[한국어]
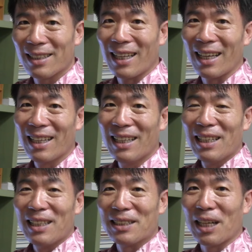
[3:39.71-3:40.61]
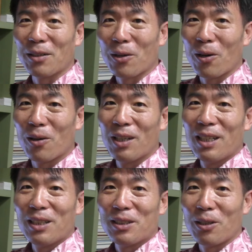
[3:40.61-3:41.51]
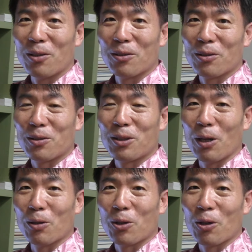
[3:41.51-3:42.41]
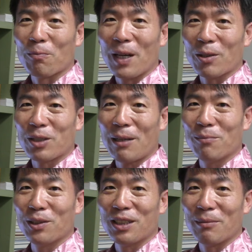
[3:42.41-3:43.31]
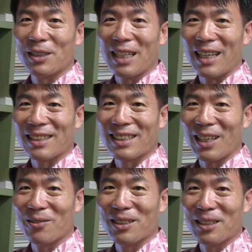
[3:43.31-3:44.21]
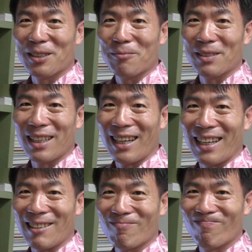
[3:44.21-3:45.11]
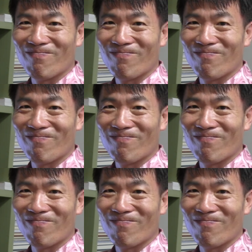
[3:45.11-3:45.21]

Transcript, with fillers: 네, 이상으로 서울 서울교육방송 3분 TV 장창원이었습니다.